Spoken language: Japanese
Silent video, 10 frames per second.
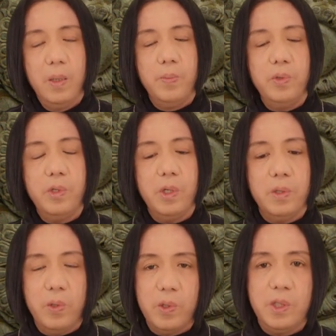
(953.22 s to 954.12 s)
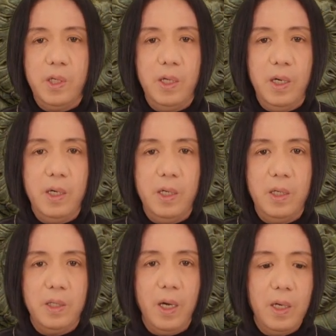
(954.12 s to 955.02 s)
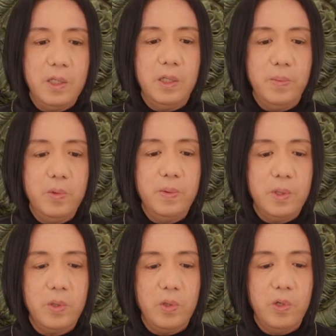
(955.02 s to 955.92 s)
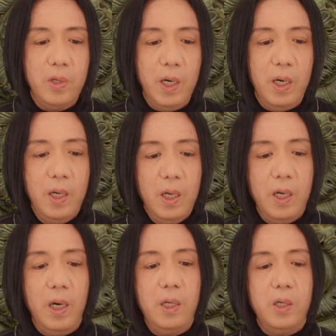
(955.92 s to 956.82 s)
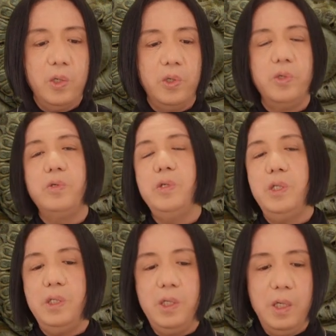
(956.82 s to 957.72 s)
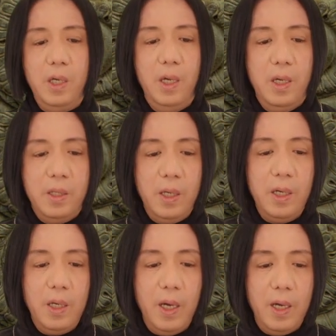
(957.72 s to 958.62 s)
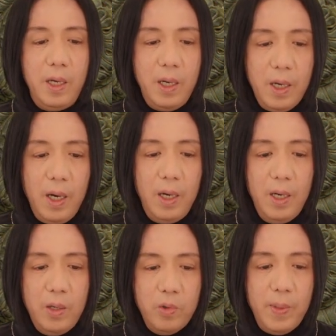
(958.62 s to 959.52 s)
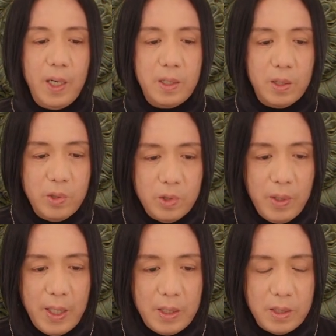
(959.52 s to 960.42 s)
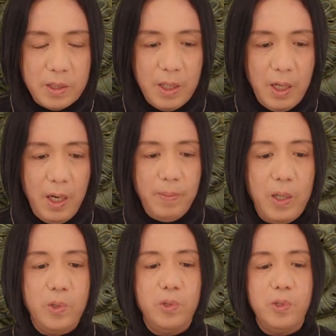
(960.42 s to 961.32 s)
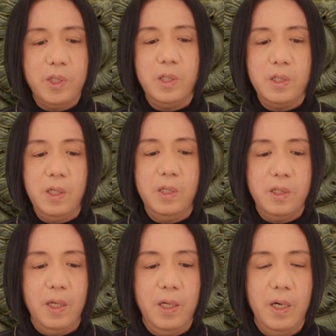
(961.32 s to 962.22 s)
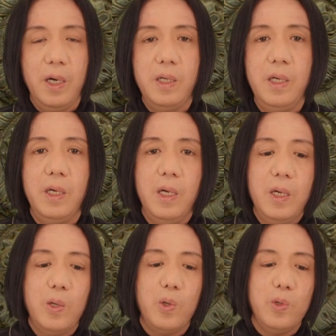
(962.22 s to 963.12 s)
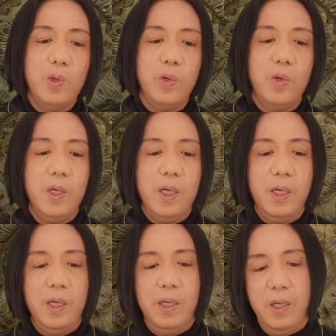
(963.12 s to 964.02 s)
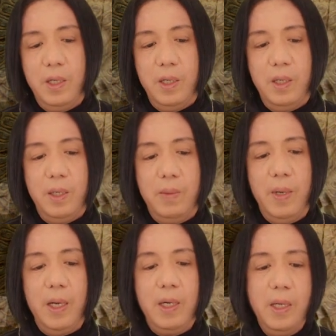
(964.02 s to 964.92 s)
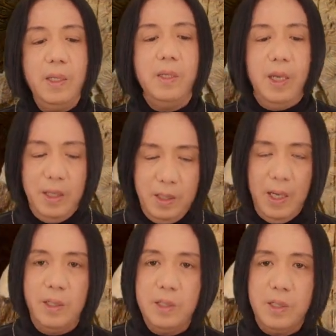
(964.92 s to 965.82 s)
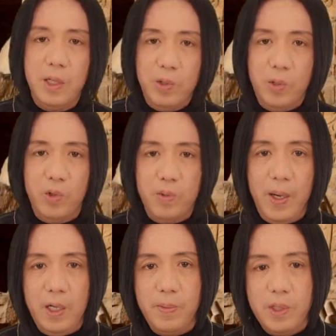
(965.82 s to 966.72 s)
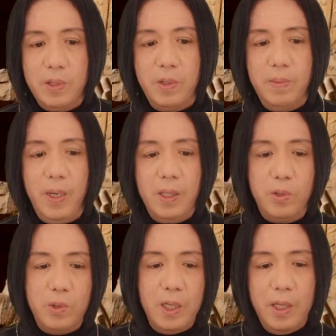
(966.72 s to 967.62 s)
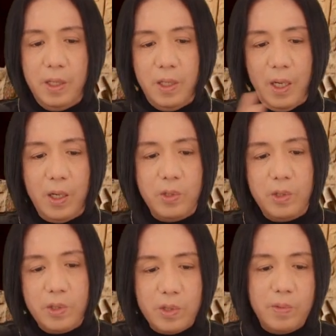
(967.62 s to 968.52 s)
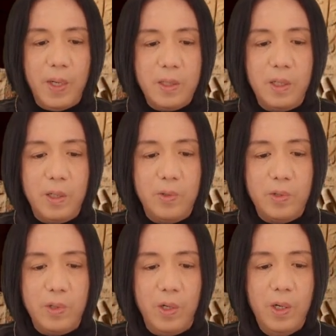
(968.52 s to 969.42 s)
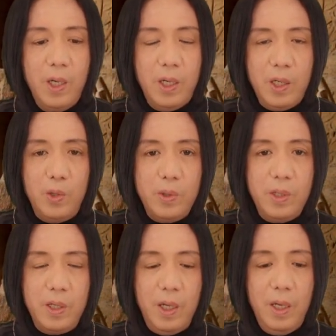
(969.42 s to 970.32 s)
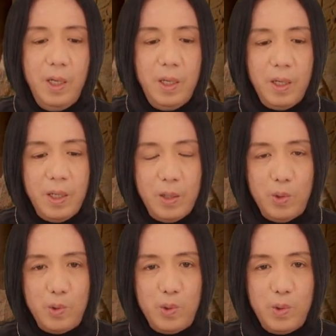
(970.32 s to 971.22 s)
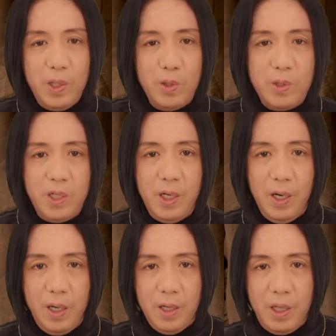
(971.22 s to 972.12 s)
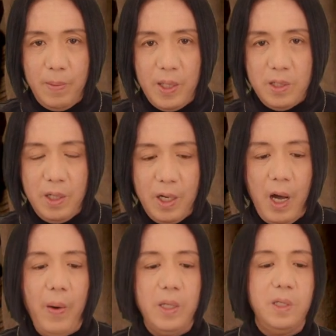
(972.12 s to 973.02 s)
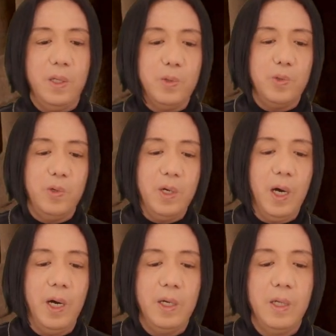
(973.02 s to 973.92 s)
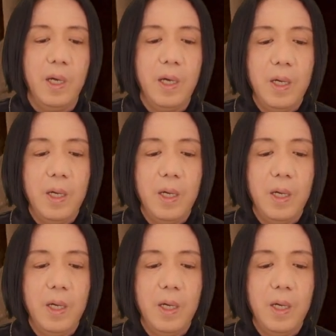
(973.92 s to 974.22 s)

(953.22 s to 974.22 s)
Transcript: 仏教の教えの中に大事な部分というのはやはり苦しい人間が生まれてくるわけですから、苦しい人生の中にこの、えーまあ、輪廻転生という言葉ありますよね。まあ、この輪廻がぐるぐる回っていくといろんなね、えー、この命が魂が変わっていくという考えで、